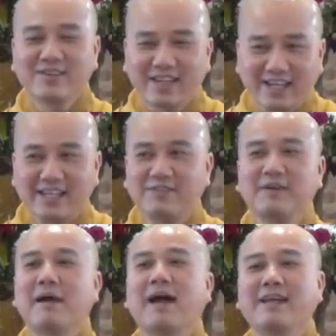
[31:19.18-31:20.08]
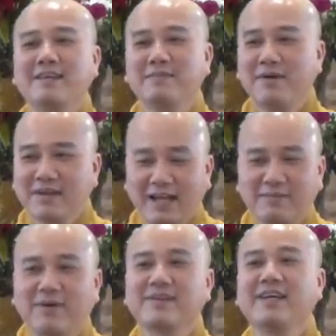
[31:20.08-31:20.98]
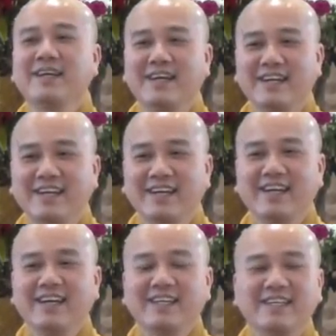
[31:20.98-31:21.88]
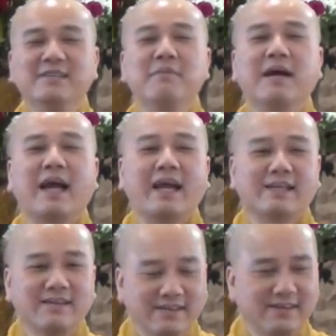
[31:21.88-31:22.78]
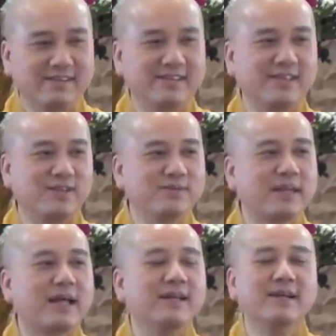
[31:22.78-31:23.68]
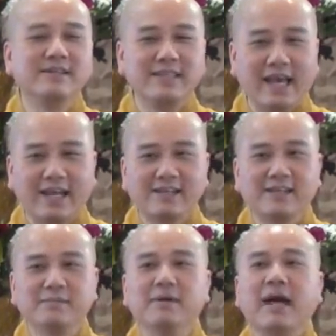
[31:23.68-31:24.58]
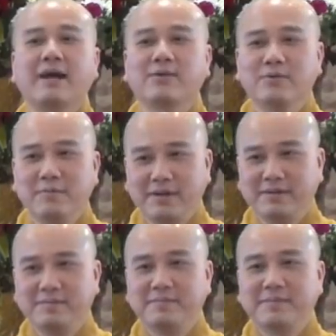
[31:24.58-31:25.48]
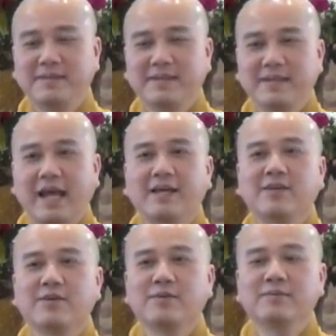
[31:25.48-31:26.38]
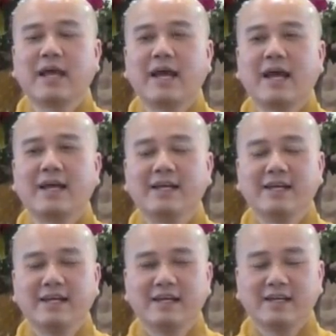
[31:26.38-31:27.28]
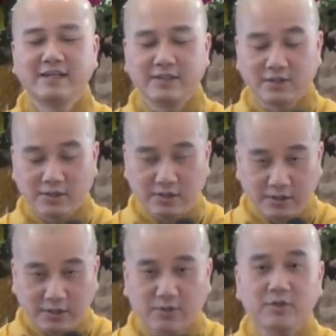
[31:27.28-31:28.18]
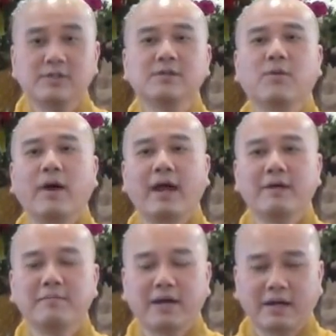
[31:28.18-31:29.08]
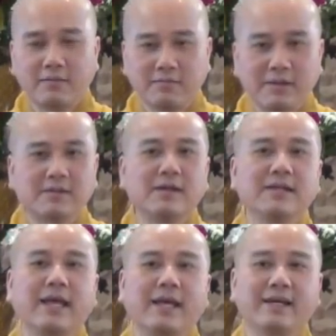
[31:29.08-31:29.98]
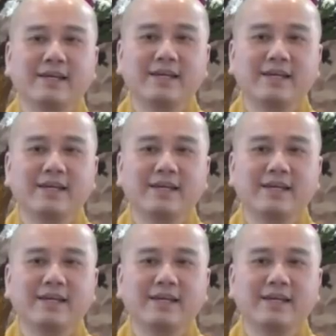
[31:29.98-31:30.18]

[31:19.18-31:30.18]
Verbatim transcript: có tiệc là phải bày món này món kia nhưng mà ngày thường thì chúng ta đơn giản những bữa ăn của mình để cho chúng ta vừa có sức khỏe mà không mất thời gian